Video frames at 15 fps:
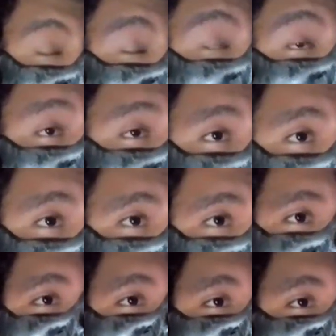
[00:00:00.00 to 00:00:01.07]
Pero
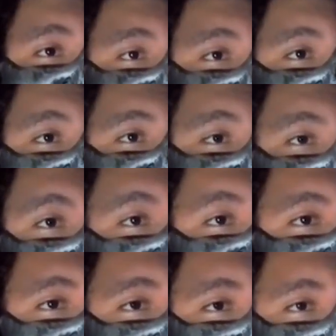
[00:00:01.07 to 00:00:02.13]
esta
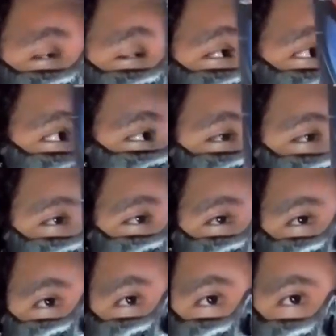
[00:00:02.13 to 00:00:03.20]
figura así
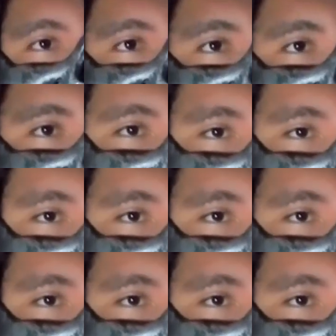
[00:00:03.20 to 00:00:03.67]
encaja y